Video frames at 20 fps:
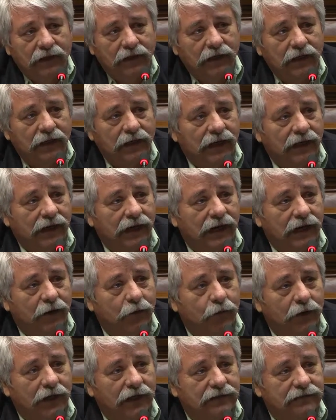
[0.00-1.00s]
las
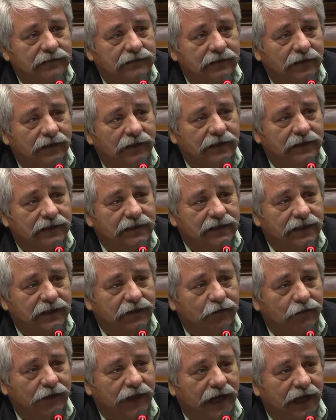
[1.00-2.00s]
aguas eh,
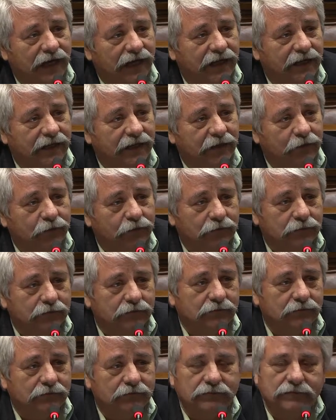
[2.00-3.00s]
territoriales de
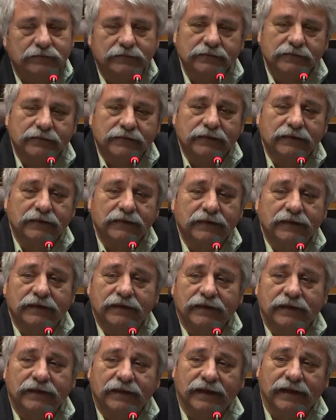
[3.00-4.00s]
un
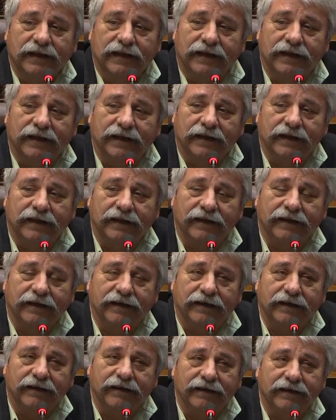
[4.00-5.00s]
eh,
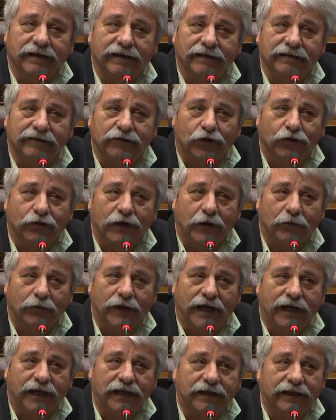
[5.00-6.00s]
eh, en torno a
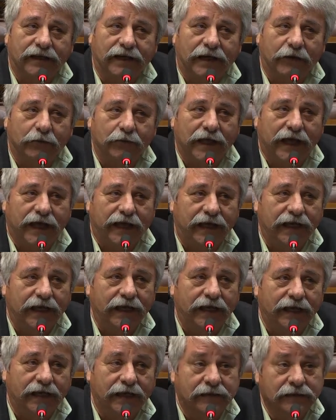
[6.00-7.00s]
una,
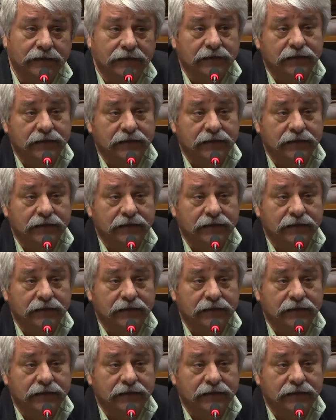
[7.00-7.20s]
isla.